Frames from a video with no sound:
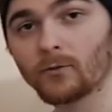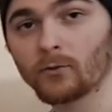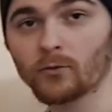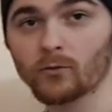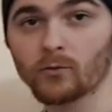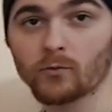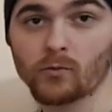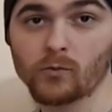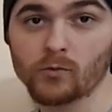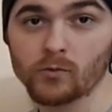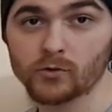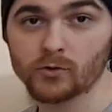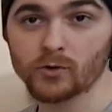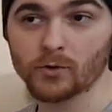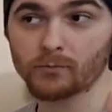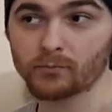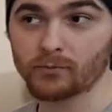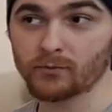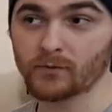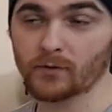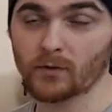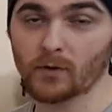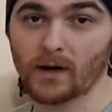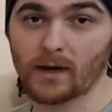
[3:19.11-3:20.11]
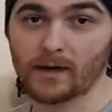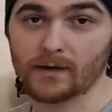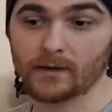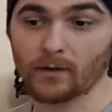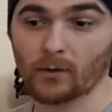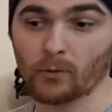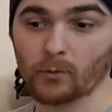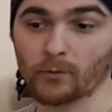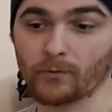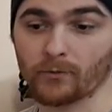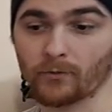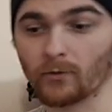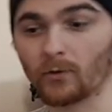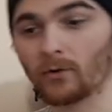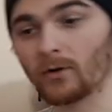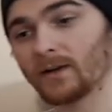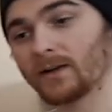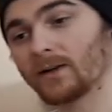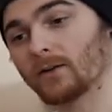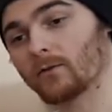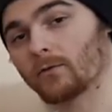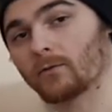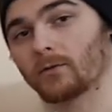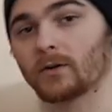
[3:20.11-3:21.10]
une couche de pouzzolane dans le fond,
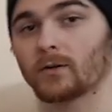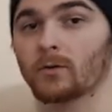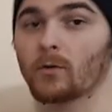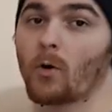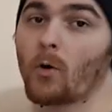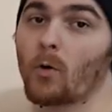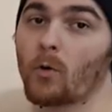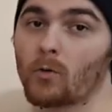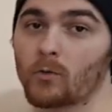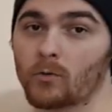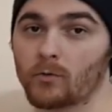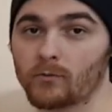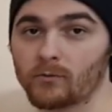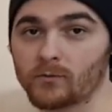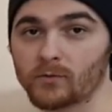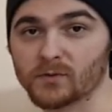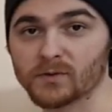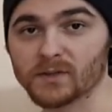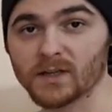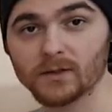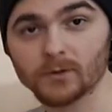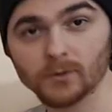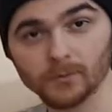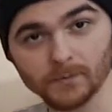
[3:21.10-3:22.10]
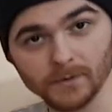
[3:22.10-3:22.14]
et ensuite on recoupe tout ça de